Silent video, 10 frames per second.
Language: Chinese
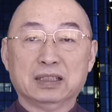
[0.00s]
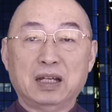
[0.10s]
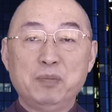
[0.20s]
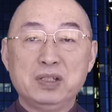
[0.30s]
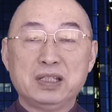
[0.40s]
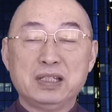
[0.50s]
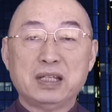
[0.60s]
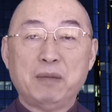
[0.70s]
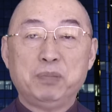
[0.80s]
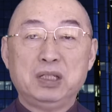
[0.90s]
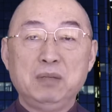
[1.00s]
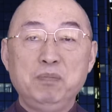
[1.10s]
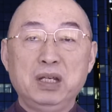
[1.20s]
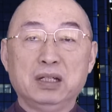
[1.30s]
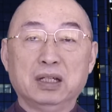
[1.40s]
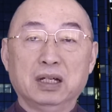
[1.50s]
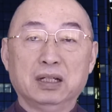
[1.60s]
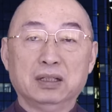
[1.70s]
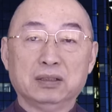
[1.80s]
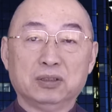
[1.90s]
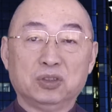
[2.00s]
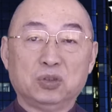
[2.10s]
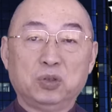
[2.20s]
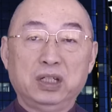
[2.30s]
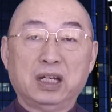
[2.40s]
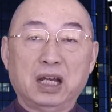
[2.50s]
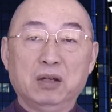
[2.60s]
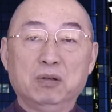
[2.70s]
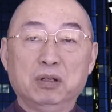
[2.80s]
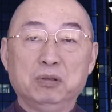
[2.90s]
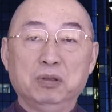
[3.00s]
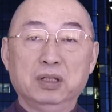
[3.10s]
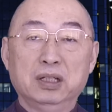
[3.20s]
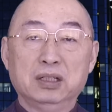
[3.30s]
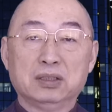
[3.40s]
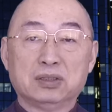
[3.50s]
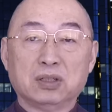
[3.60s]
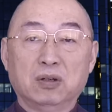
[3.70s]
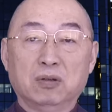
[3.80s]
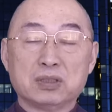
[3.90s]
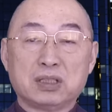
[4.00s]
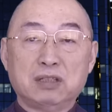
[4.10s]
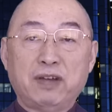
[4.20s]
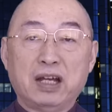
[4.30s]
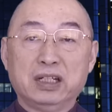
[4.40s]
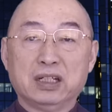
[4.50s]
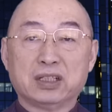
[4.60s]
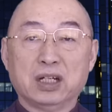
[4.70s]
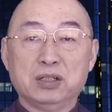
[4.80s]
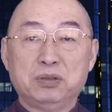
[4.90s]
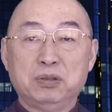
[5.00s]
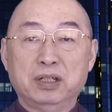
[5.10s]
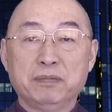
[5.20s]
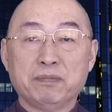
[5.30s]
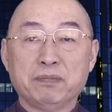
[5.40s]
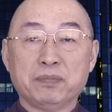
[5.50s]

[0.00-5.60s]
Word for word: 他们现在拼命的推韩国瑜走司法这个程序，